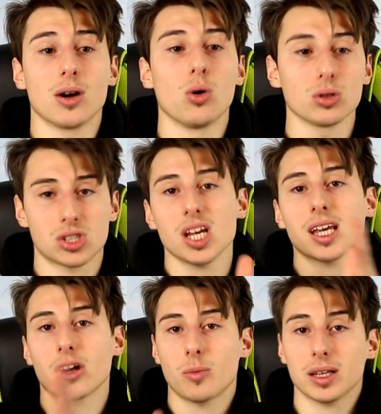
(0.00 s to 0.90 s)
o
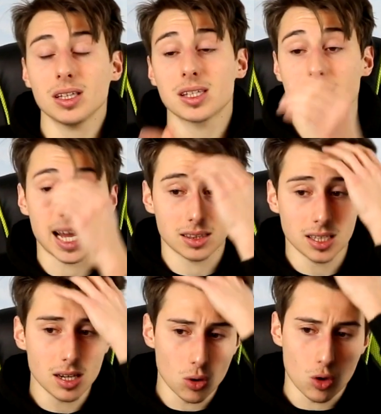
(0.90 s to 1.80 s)
secchi
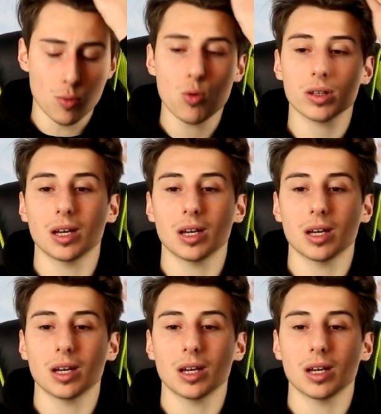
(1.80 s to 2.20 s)
aromatizzati o comunque